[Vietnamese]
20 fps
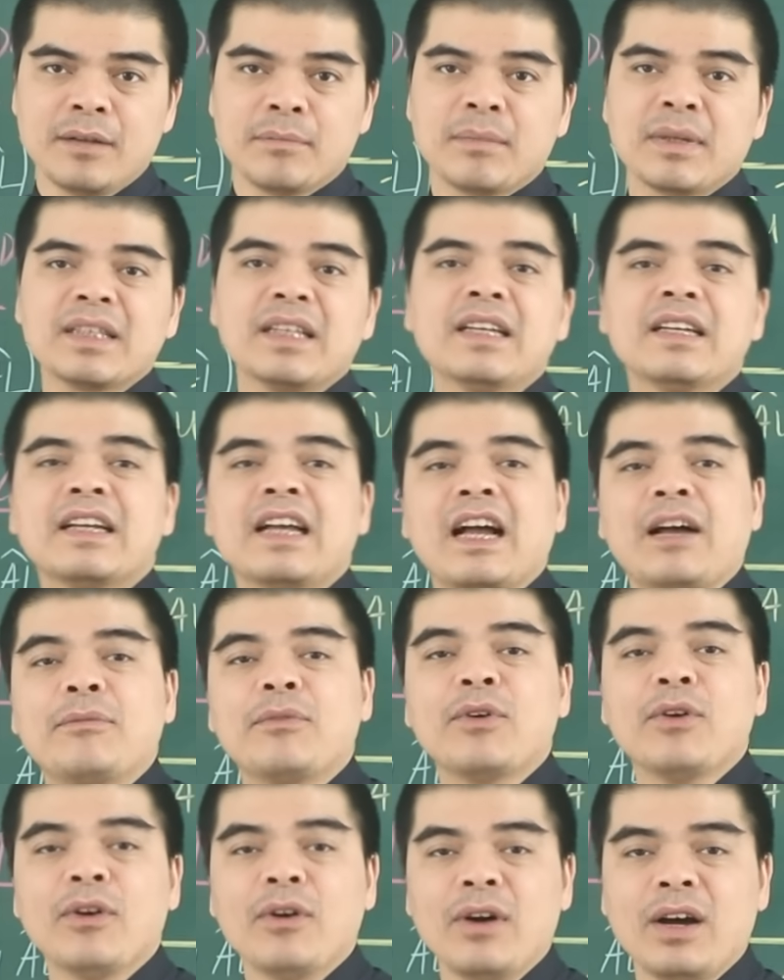mà tình
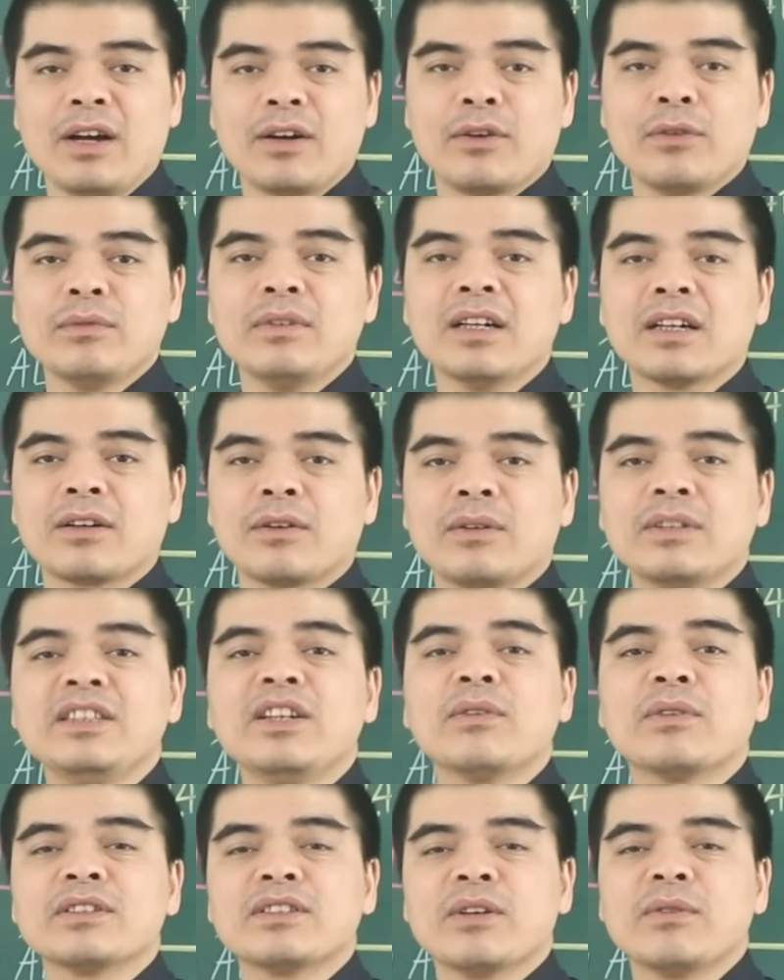cảm của họ cũng được có
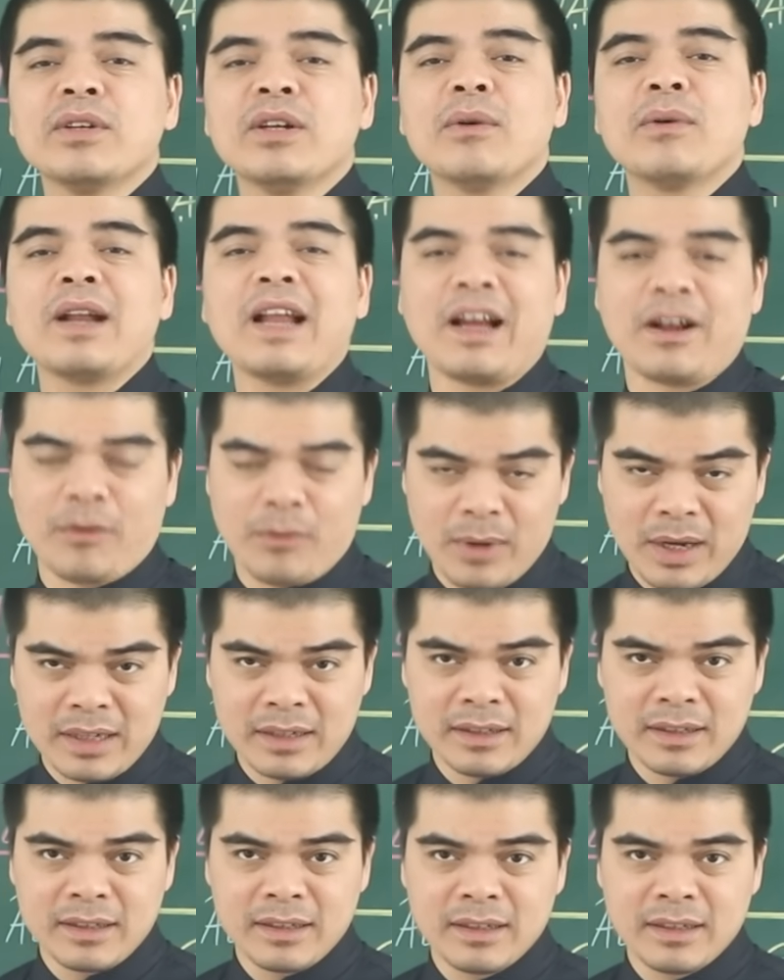nhiều cái dấu hiệu lạc quan.